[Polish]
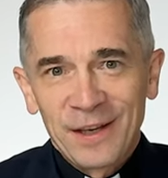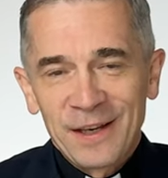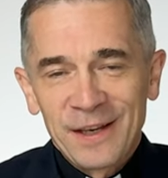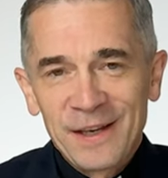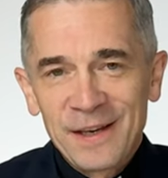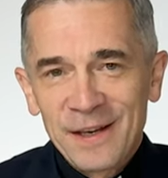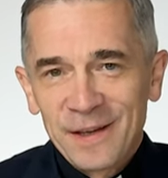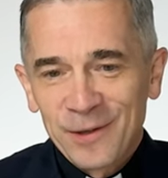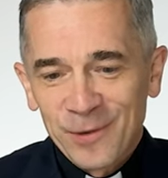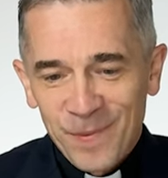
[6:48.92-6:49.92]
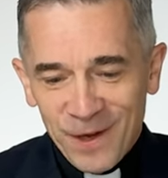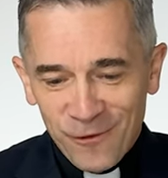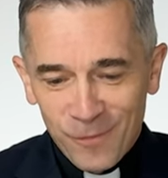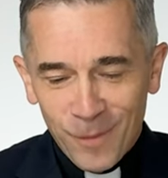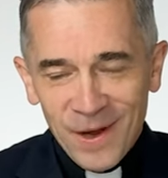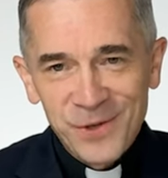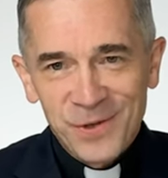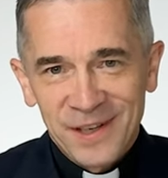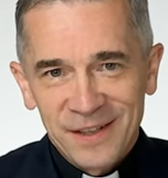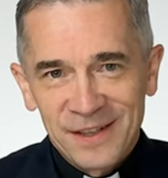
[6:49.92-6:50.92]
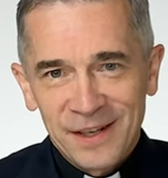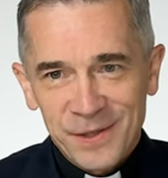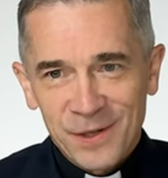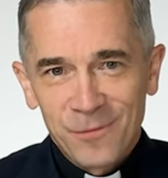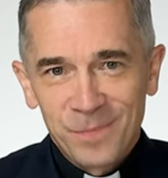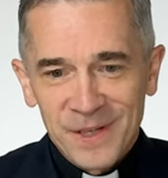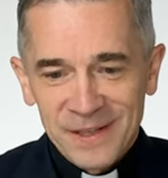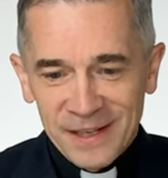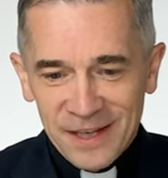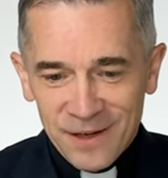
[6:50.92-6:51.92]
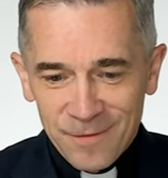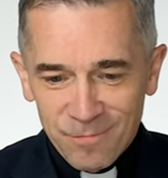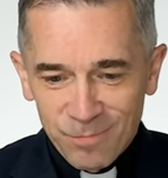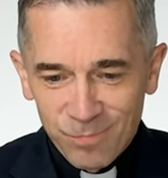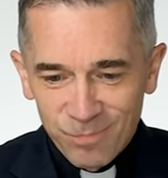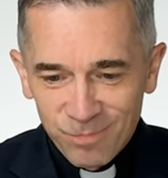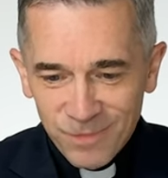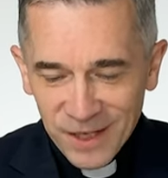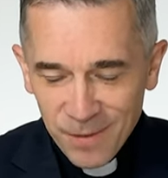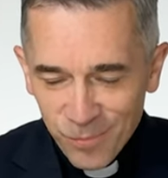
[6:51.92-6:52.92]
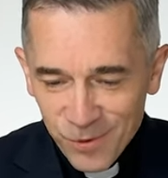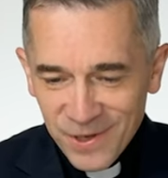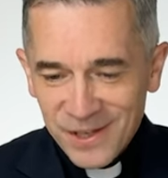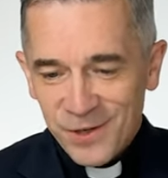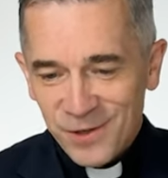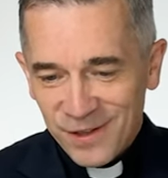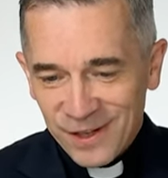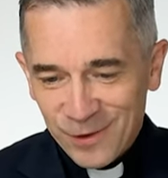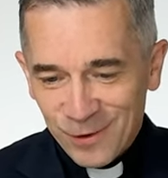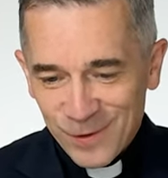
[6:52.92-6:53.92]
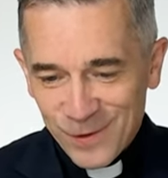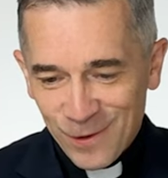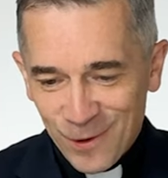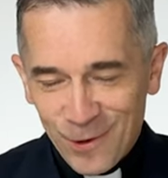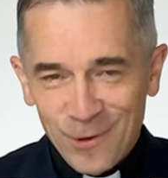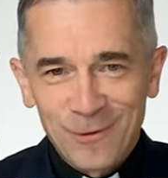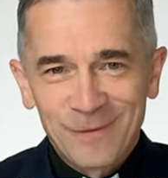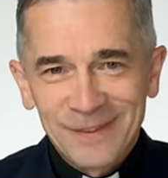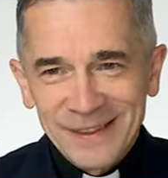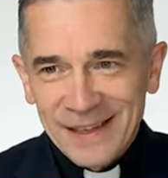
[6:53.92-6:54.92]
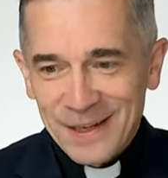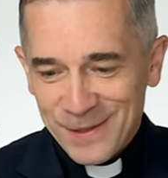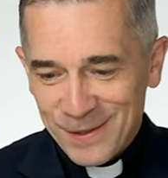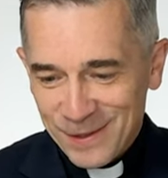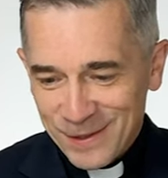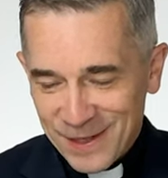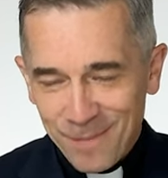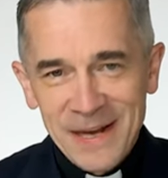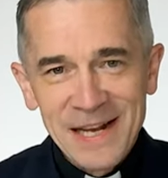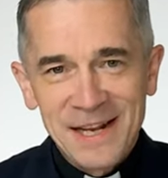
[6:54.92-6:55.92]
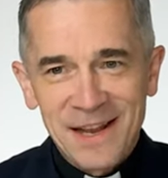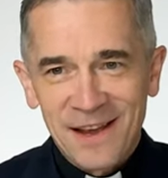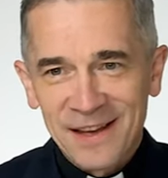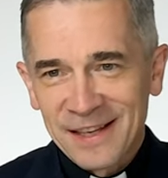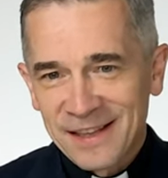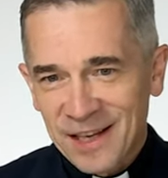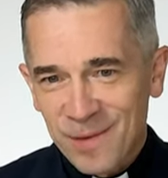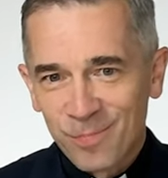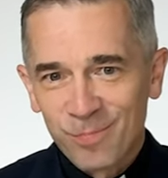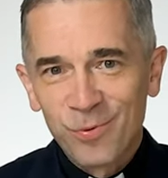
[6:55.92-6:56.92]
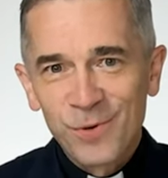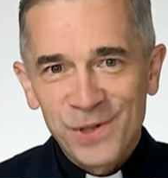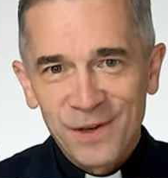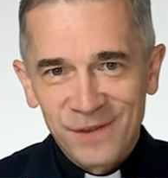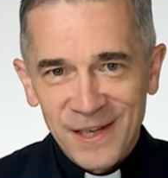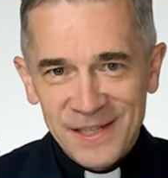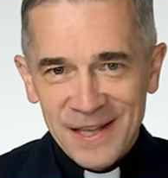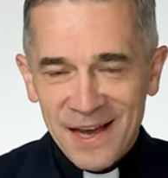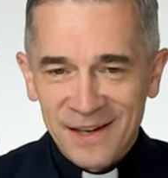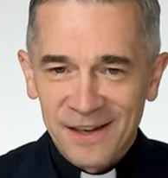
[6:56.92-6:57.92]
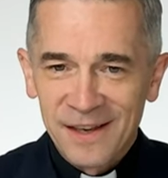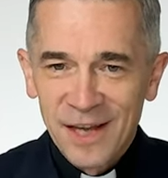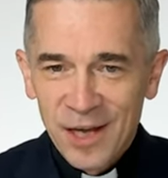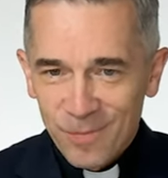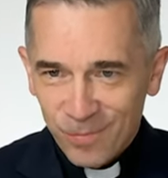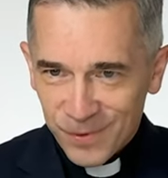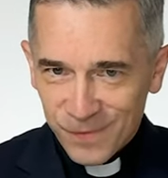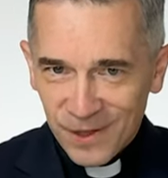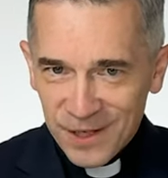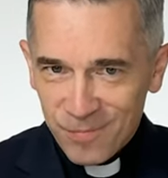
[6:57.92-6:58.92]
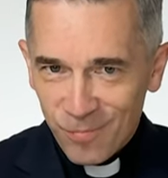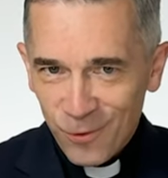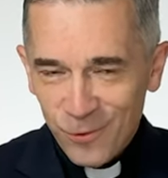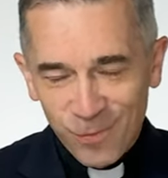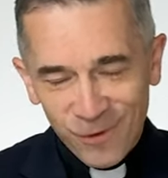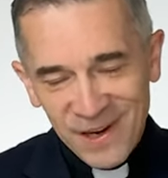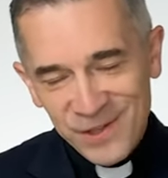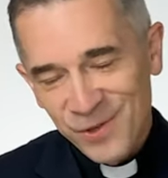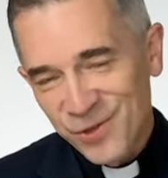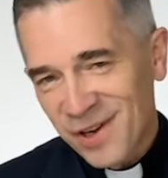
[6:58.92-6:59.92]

I dopiero w momencie, kiedy nastąpi takie, takie puszczenie się tego, co jest stabilne i takie pójście w nieznane, pozwolenie Bogu prowadzić